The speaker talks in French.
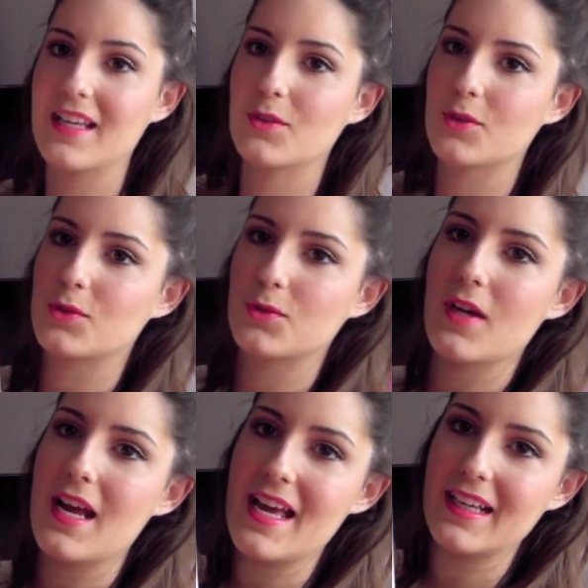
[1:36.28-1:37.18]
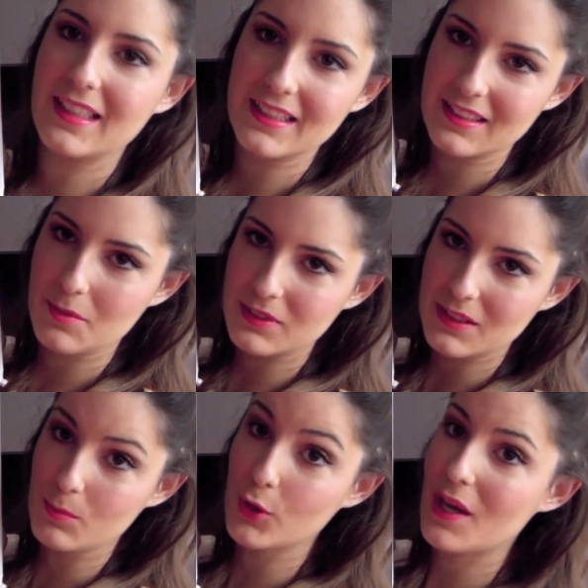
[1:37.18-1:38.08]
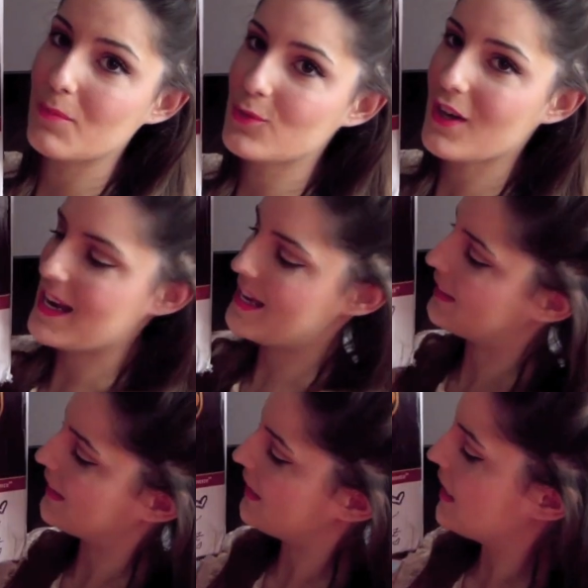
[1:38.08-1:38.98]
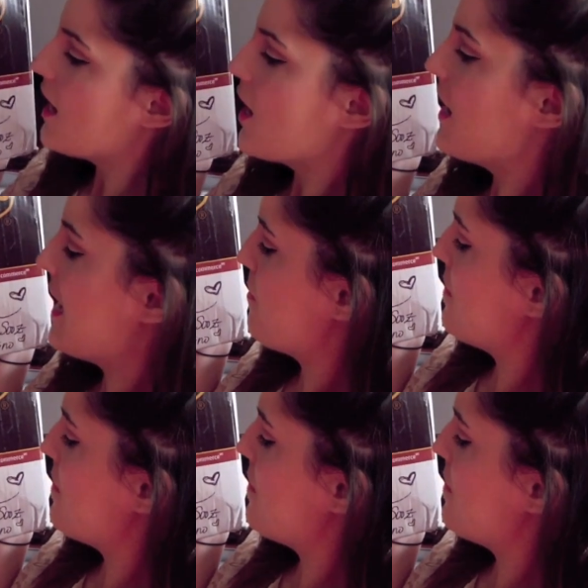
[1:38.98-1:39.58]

et dessus elle a écrit des petits mots d'amour, elle a écrit La